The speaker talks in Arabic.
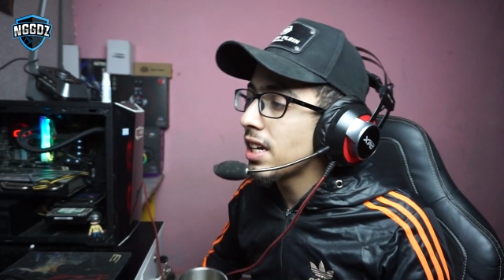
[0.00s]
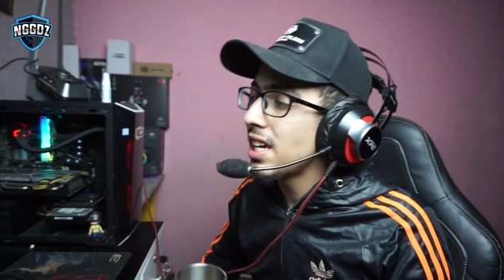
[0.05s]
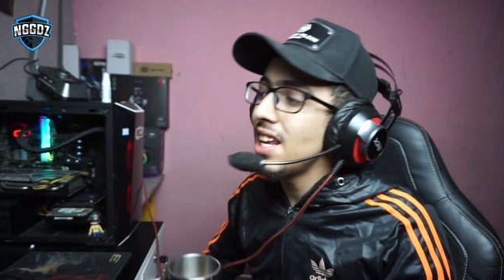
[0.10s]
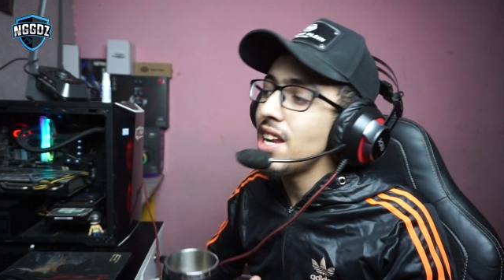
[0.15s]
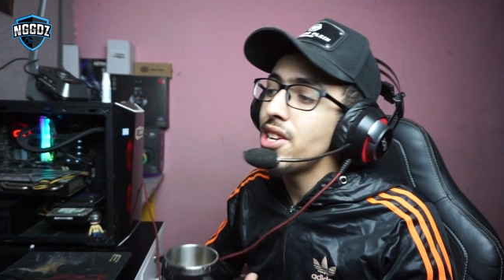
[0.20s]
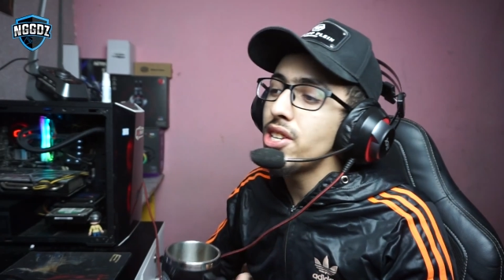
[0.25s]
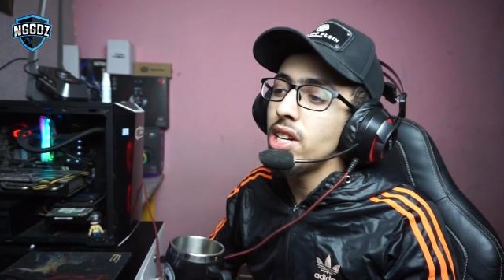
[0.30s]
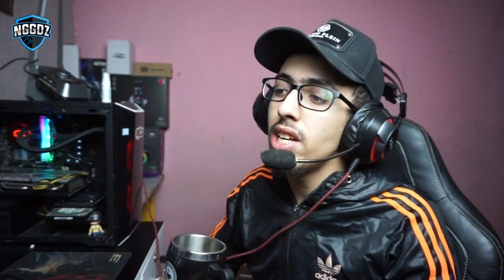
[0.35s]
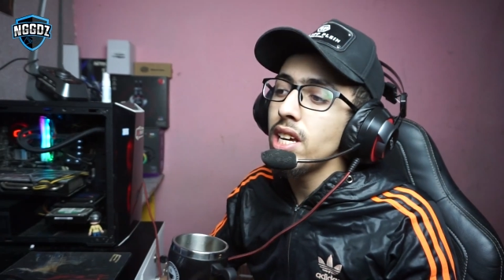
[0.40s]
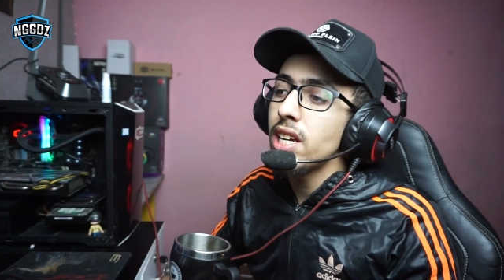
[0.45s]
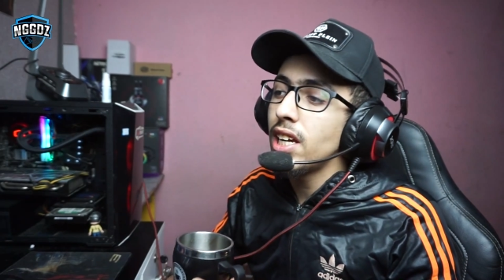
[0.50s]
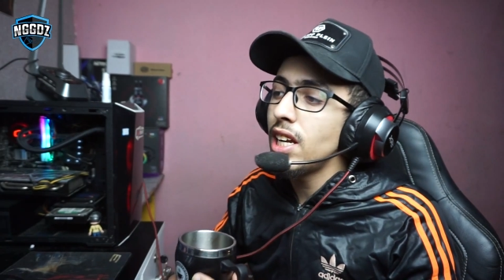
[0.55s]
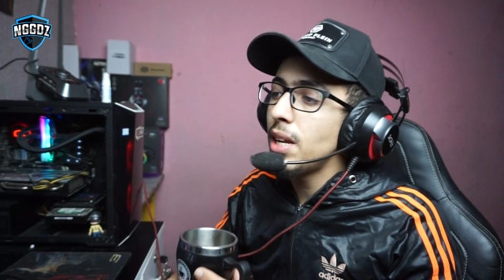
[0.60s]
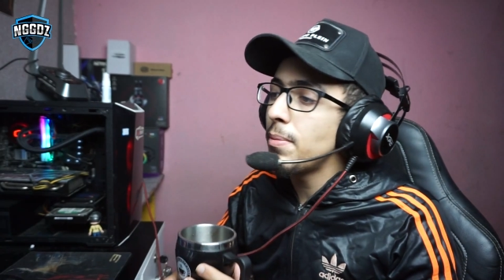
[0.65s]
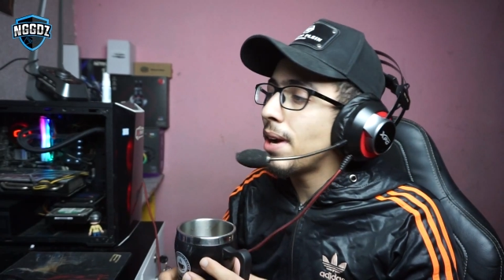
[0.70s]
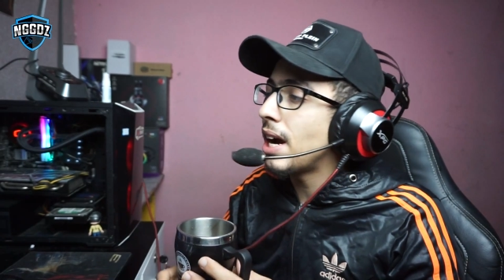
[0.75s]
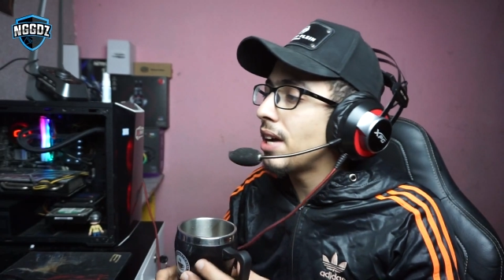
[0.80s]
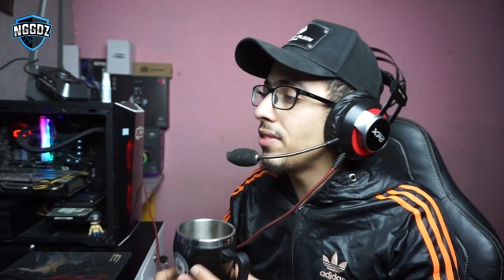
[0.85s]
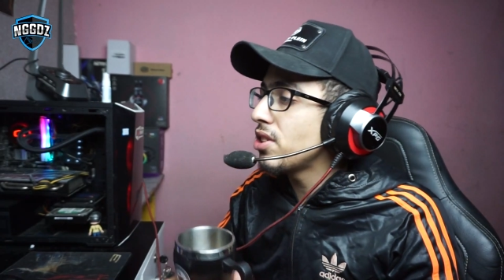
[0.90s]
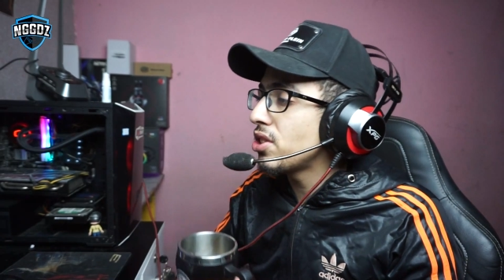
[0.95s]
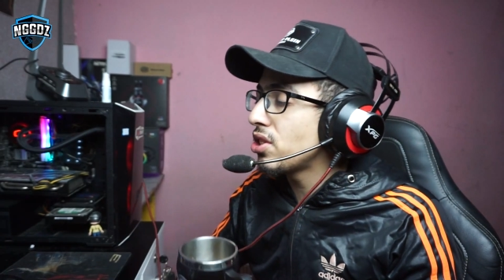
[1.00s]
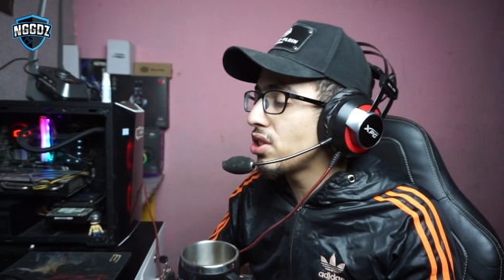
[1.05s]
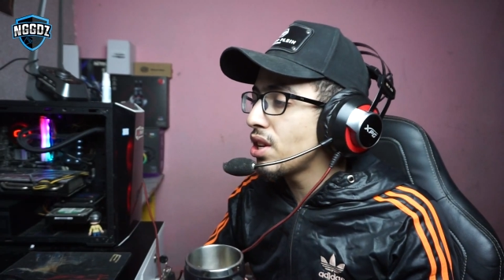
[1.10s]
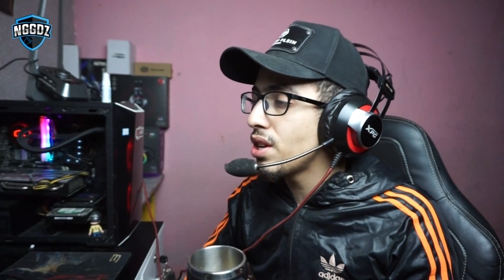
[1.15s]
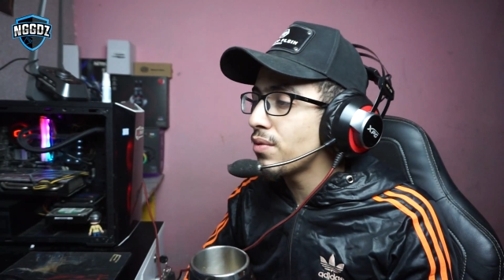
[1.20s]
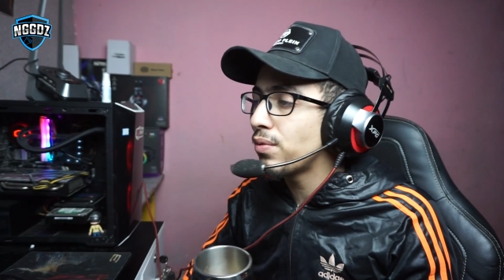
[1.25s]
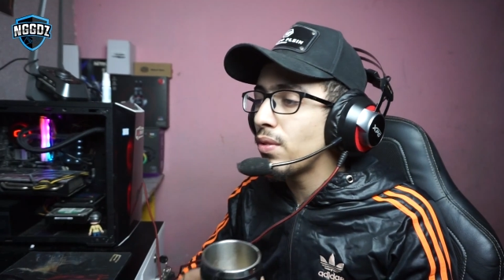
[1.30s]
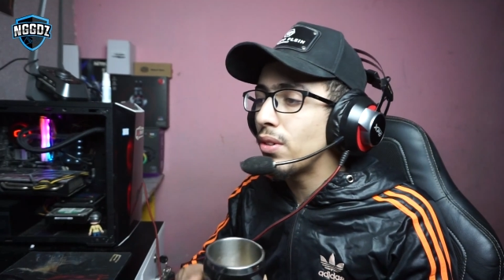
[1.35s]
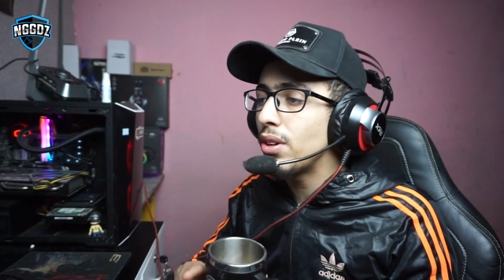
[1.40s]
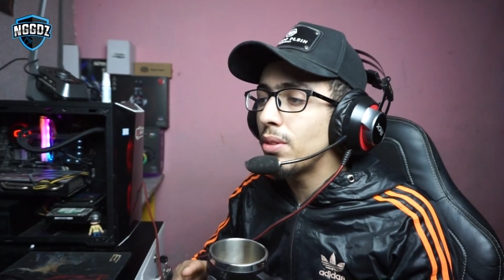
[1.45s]
كي يجي لي قال لي ما عنديش
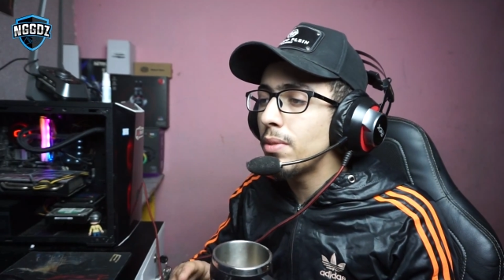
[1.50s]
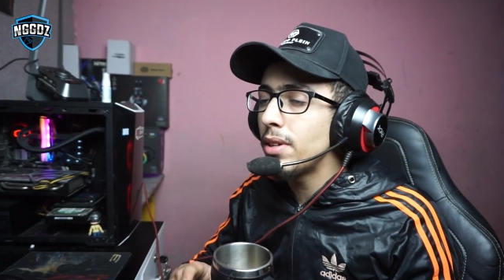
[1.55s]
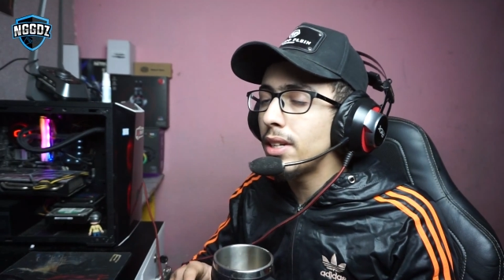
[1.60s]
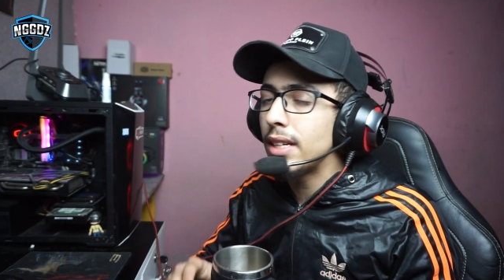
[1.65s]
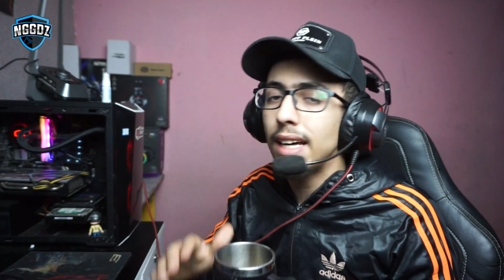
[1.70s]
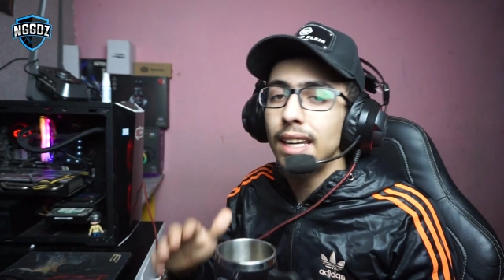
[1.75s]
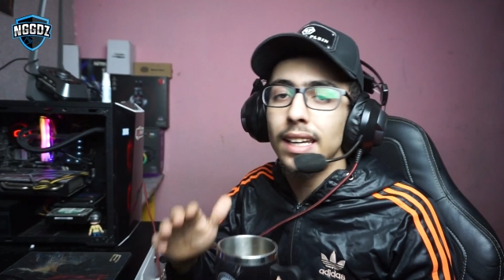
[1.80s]
تليفون من